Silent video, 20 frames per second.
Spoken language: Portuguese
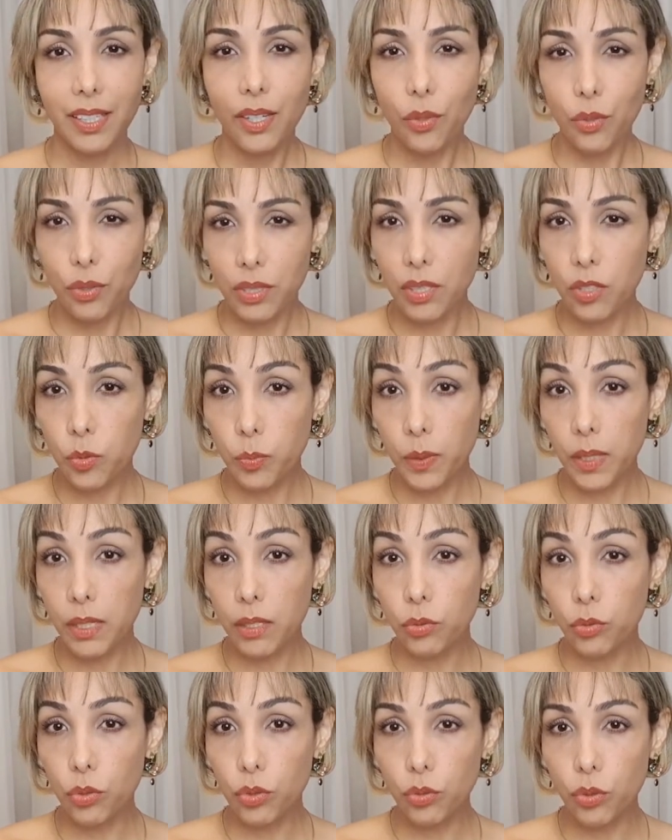Os
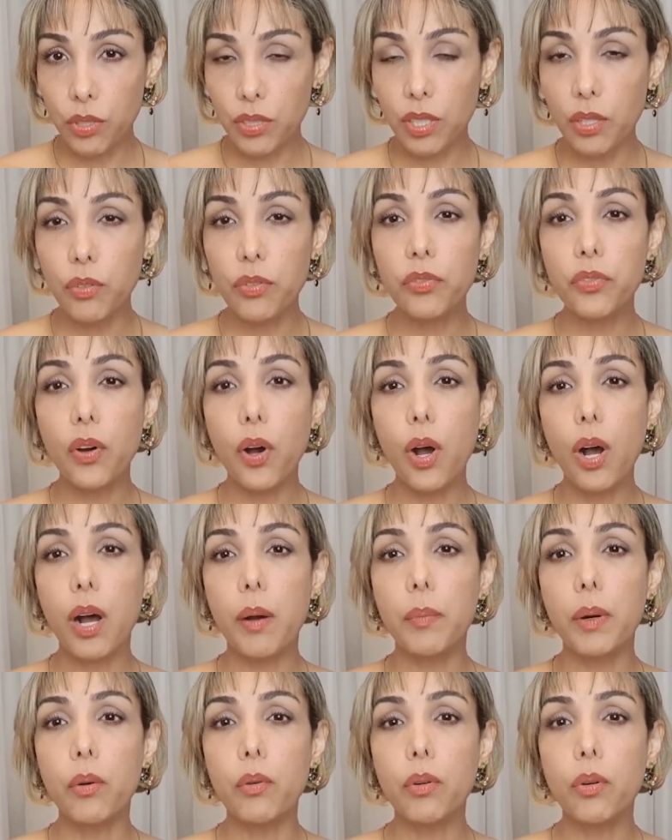espíritos nos
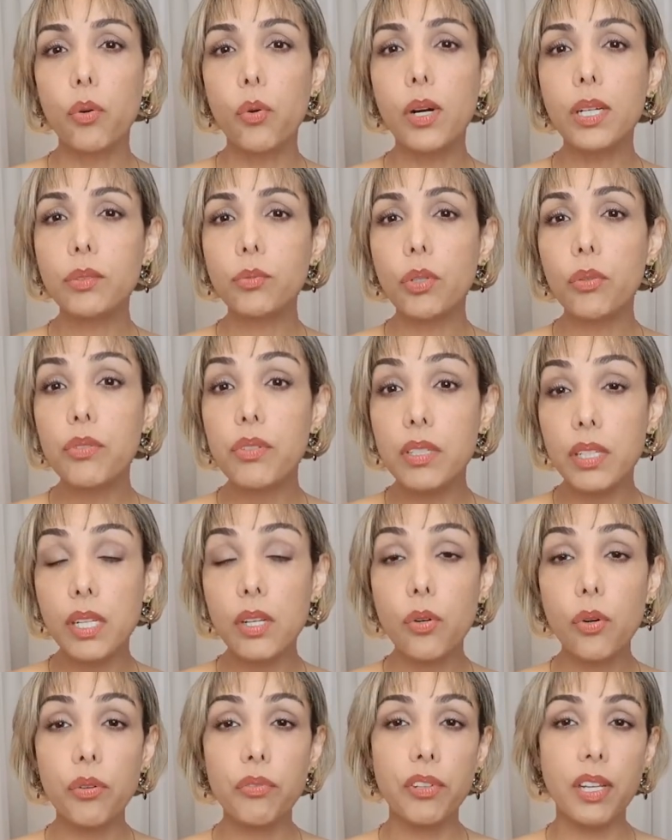informam quanto aos
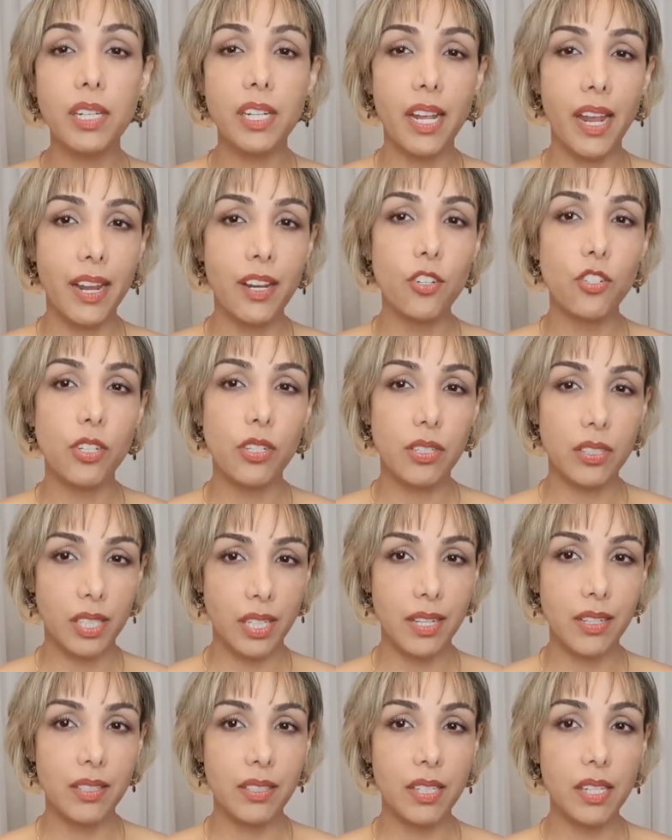inconvenientes
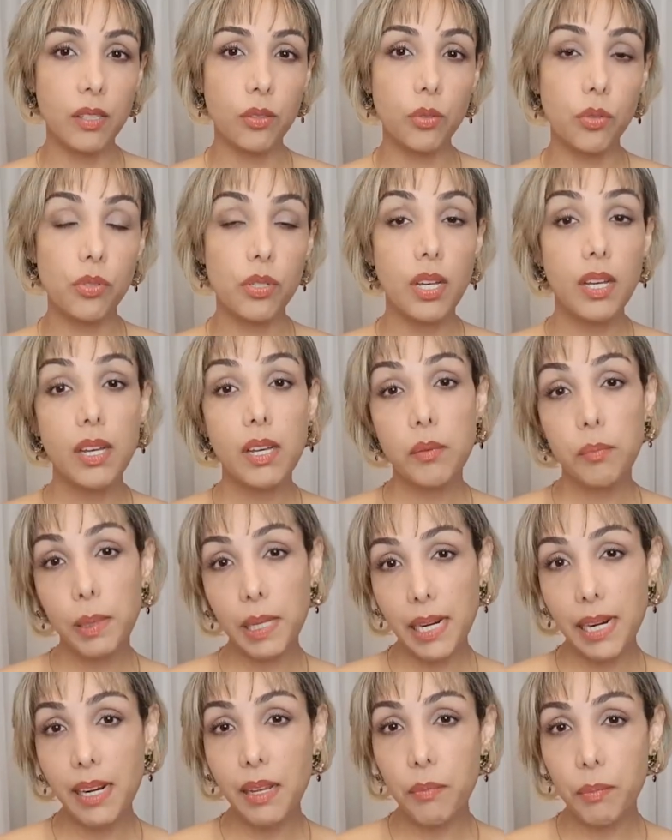trazidos
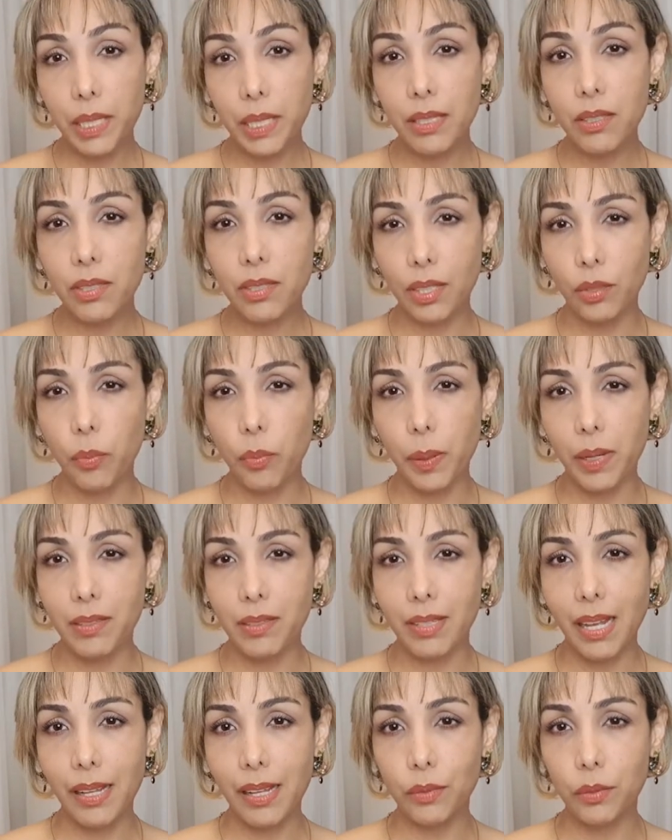pela lembrança do
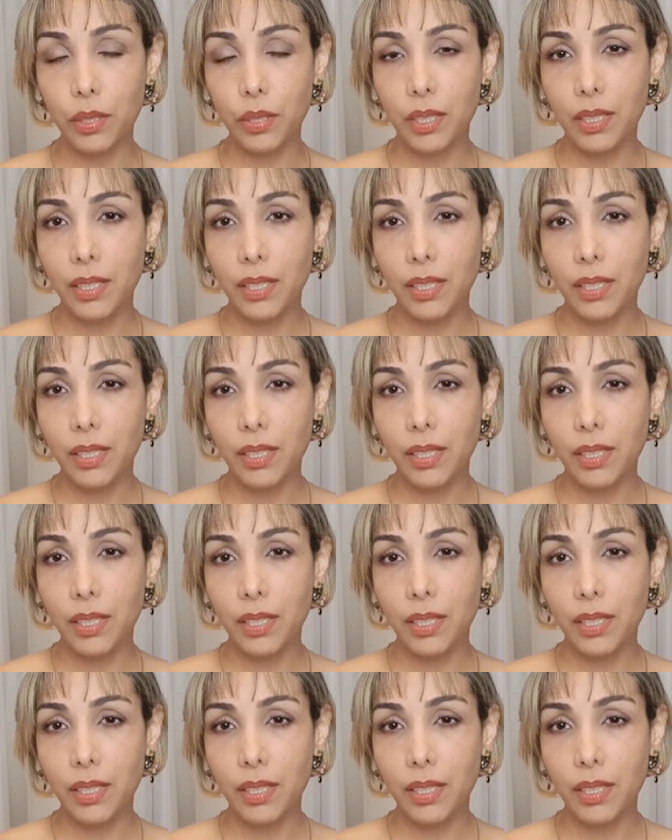passado.